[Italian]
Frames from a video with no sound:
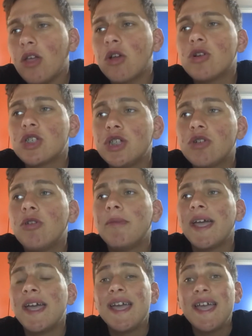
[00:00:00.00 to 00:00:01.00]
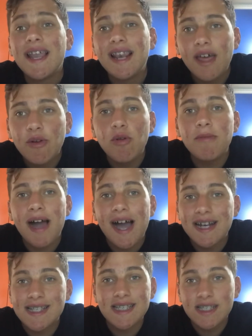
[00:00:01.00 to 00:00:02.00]
così come la Roma
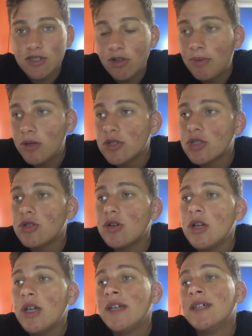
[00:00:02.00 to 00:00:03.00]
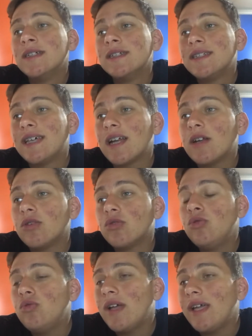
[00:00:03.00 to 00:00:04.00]
al sesto posto, saranno
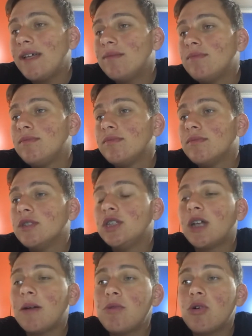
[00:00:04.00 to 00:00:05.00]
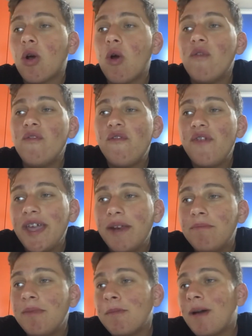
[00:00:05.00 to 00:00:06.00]
due diciamo
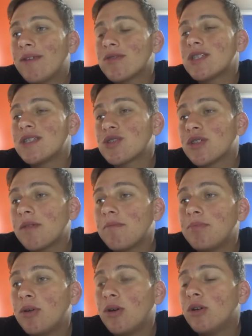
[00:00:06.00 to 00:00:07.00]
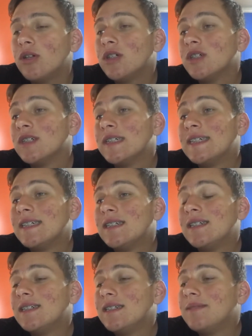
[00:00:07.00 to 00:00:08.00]
conferme ma allo stesso tempo,
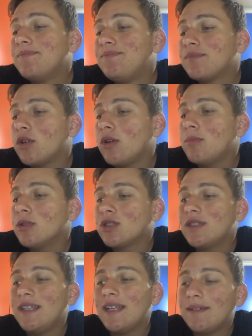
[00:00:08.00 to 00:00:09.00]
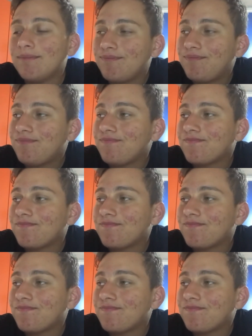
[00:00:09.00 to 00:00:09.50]
um, come posso dire